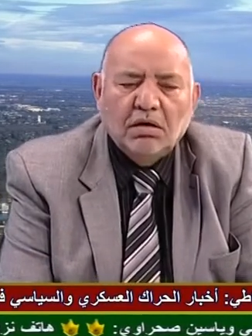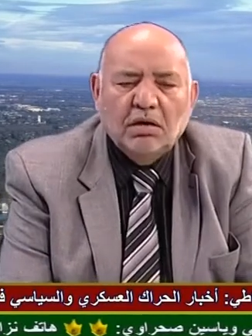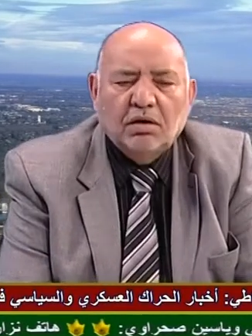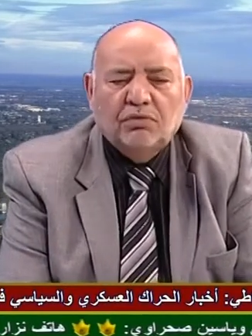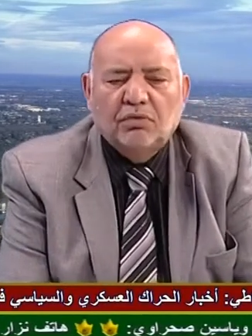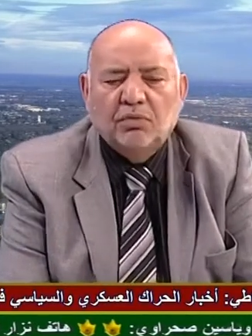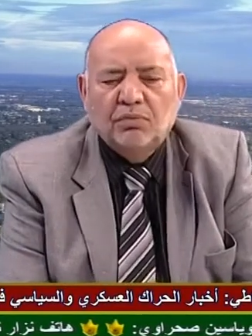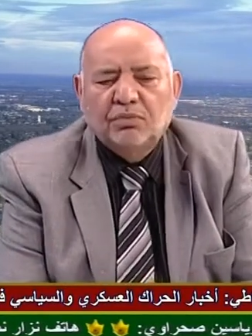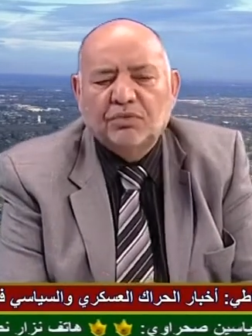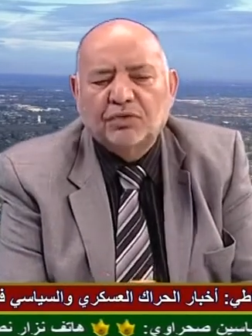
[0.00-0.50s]

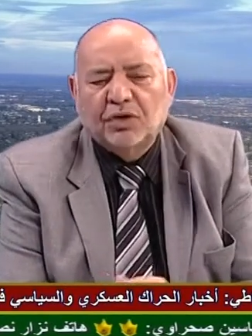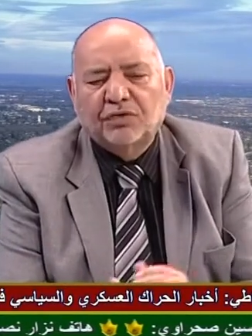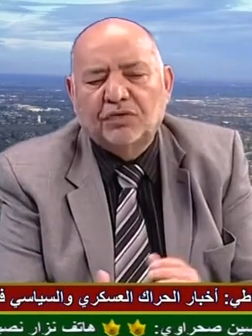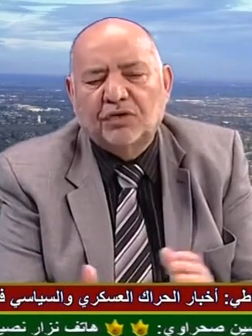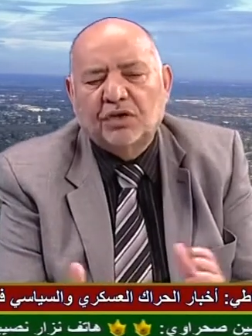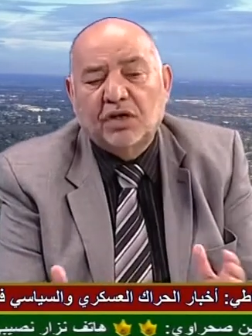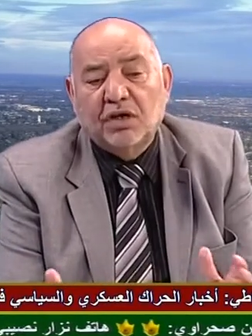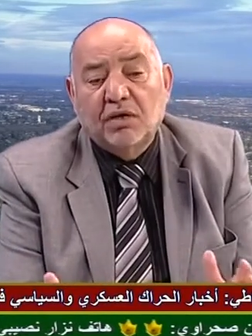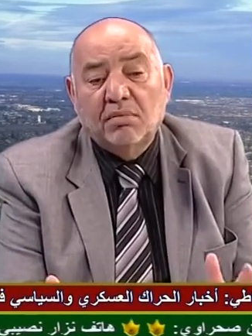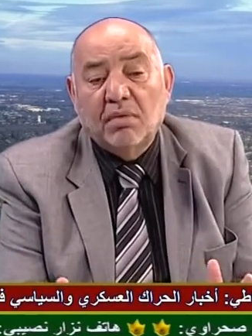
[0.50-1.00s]
يتم
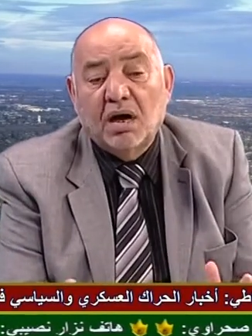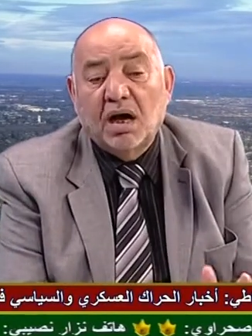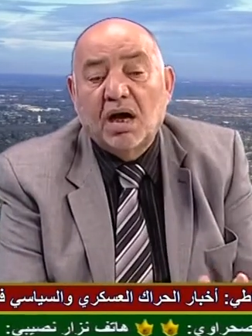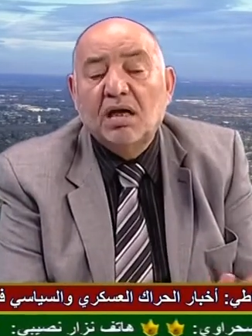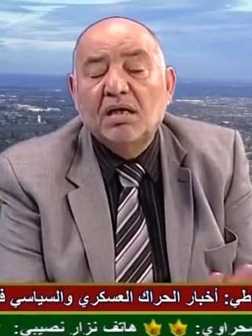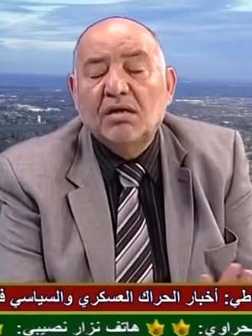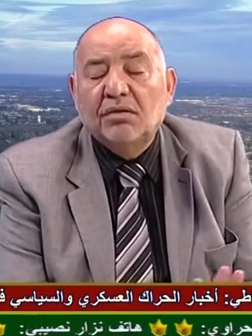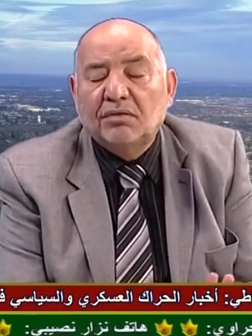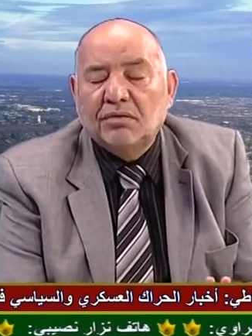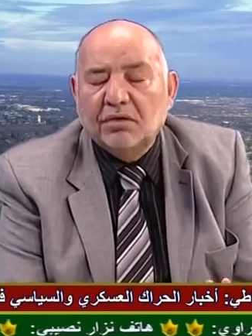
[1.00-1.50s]
تضخيمه
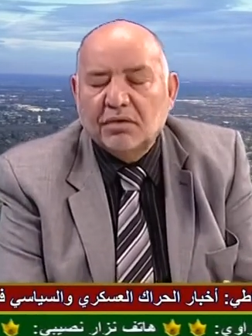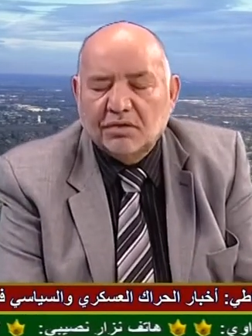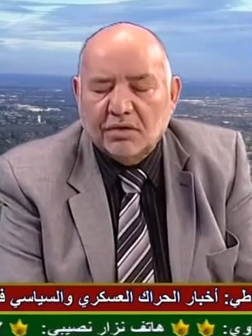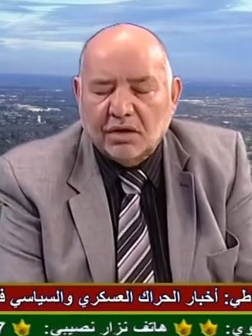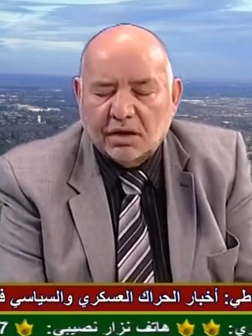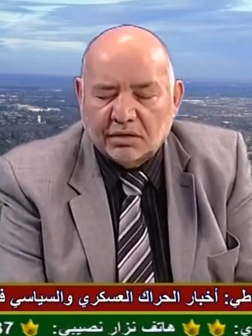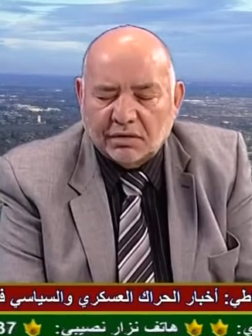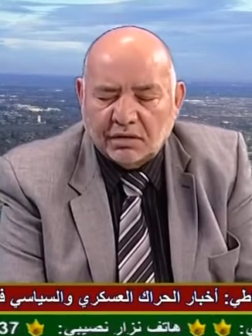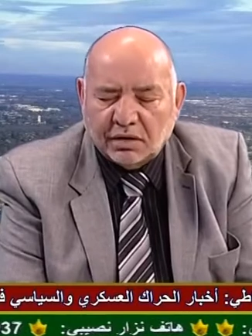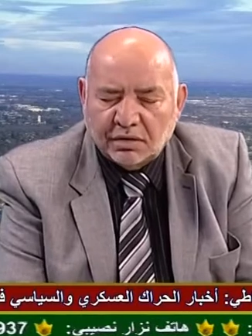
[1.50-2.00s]
أي
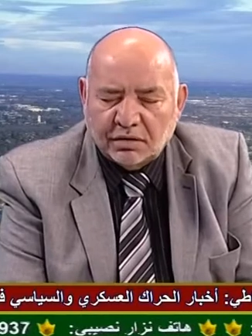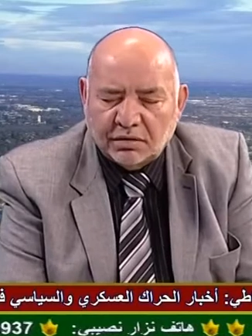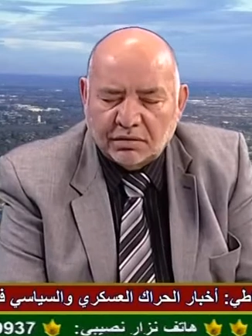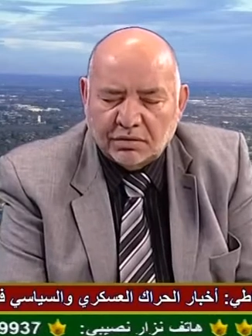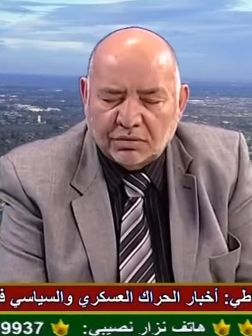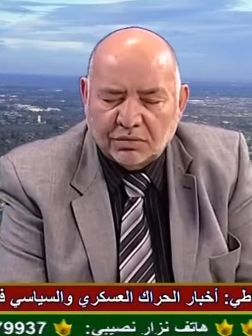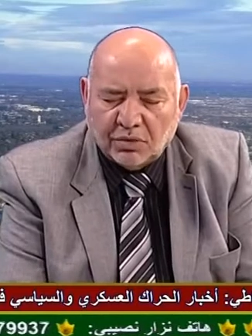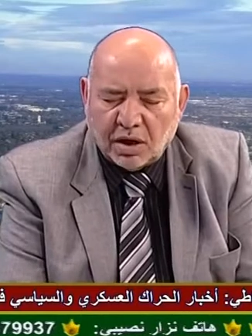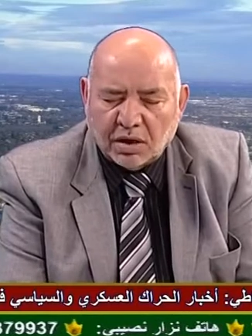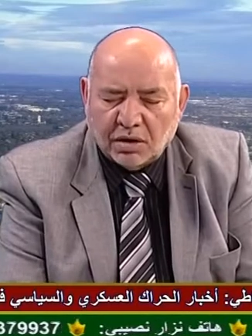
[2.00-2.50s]
انتصار
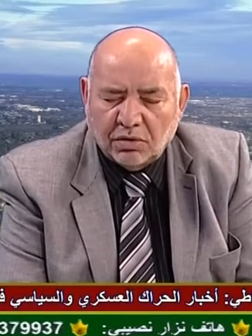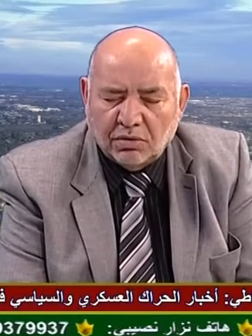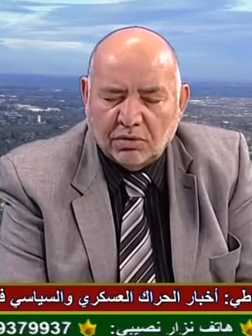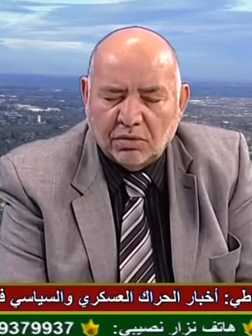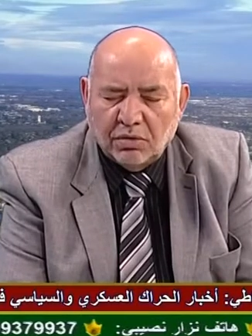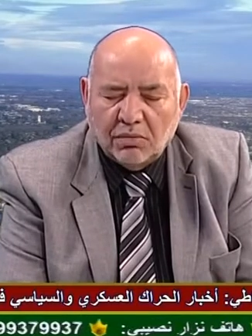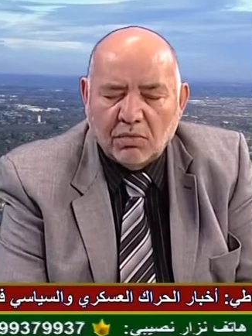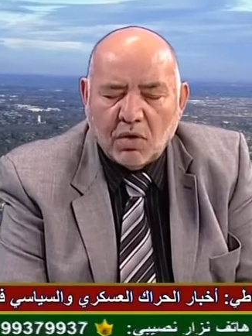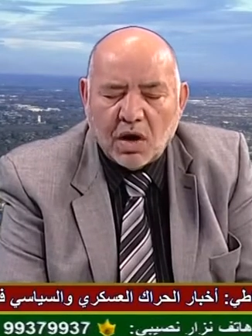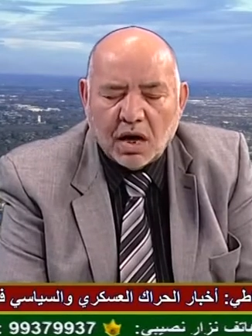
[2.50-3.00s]

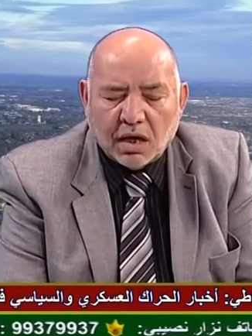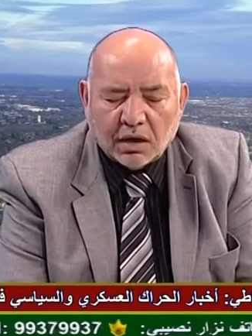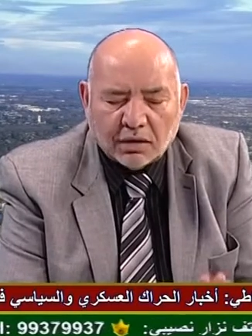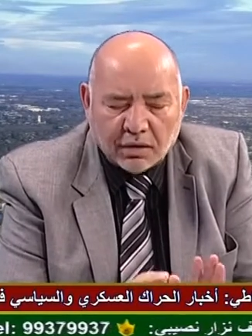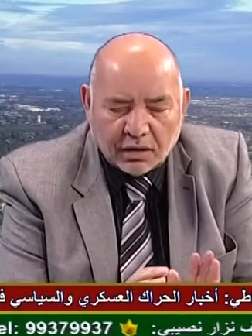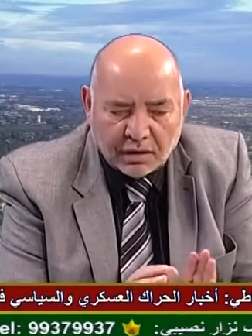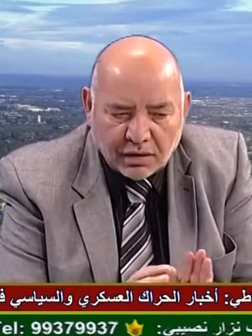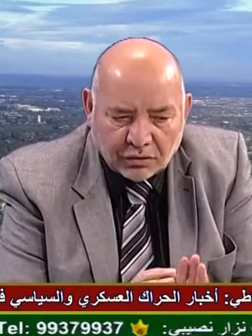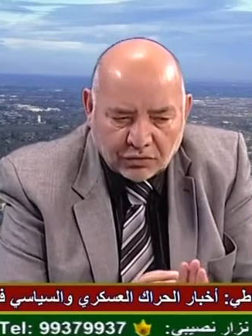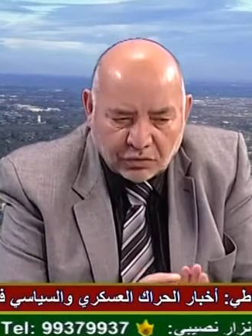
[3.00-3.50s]
تحققه
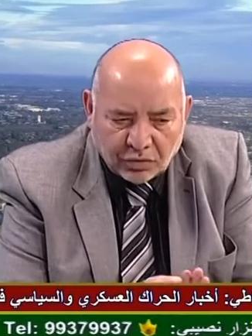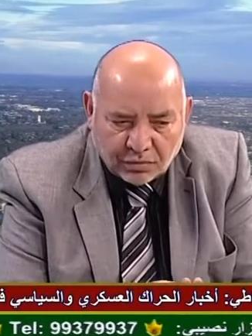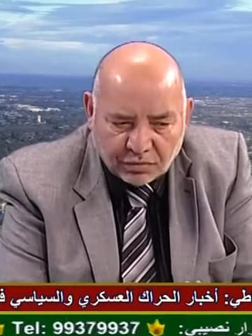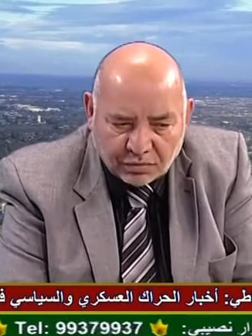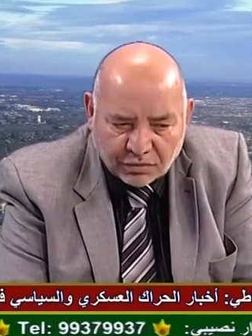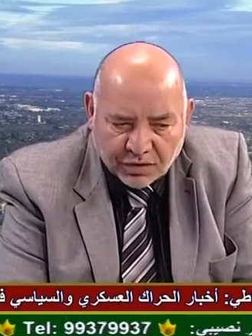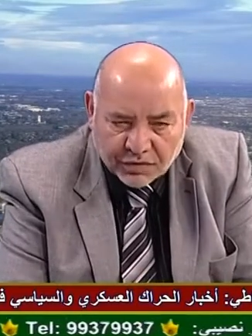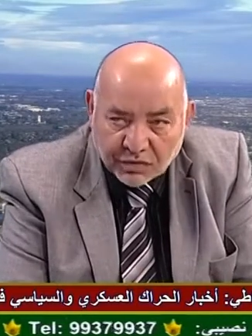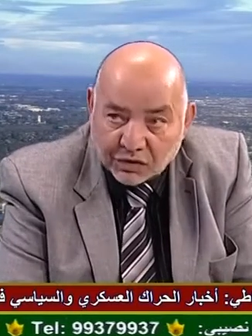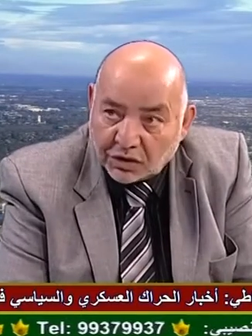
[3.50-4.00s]
المعارضة
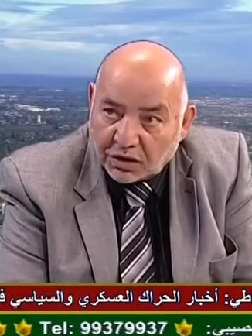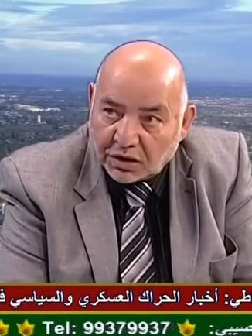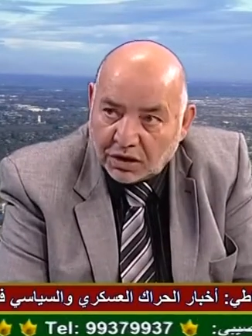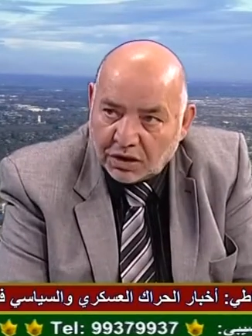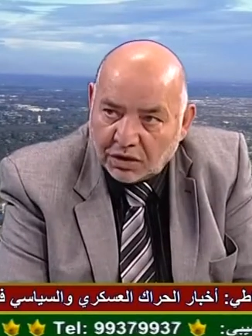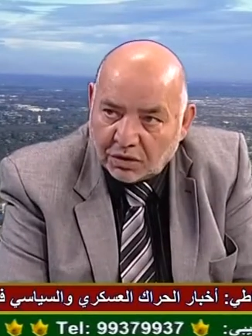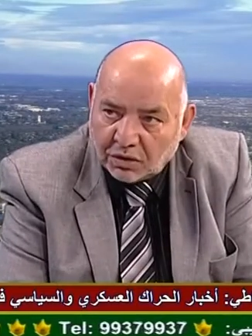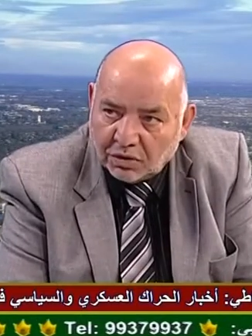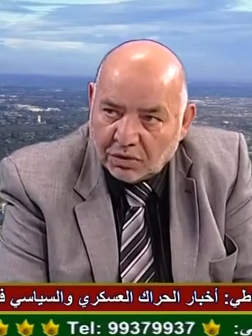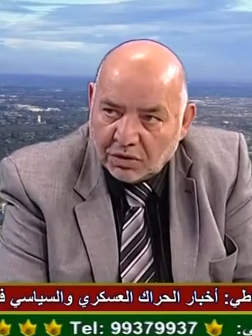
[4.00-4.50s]
يتم
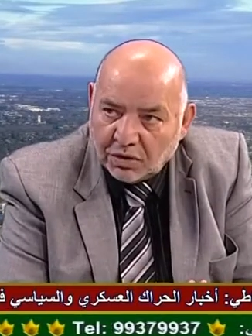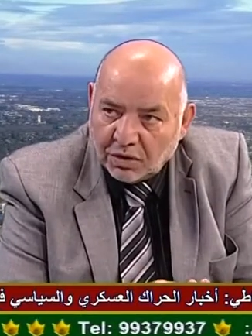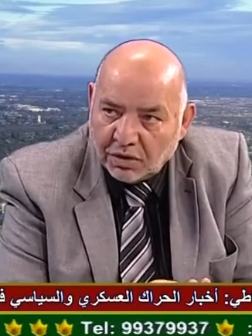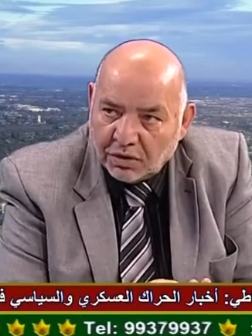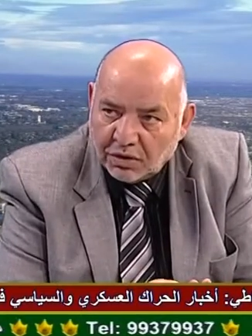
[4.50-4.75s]
تصغيره